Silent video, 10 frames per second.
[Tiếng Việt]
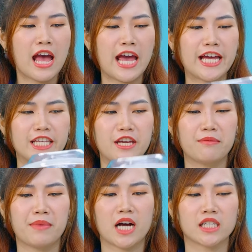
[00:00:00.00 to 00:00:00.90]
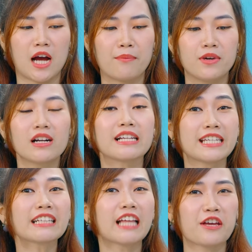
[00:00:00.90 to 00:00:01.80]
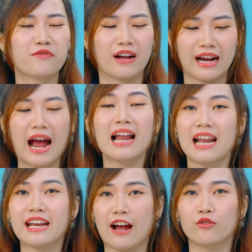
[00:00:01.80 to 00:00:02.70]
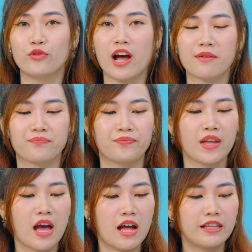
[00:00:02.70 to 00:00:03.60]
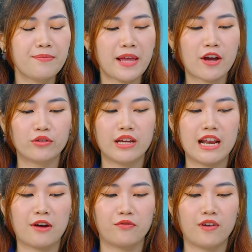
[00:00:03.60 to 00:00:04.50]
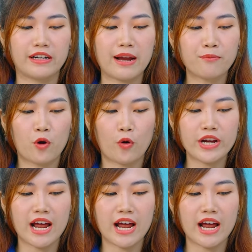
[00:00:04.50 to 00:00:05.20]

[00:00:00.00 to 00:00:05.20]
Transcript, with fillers: Hèn gì mà cầm rất là chắc tay và khá là nặng luôn đó. Tiếp theo thì là phần nắp cối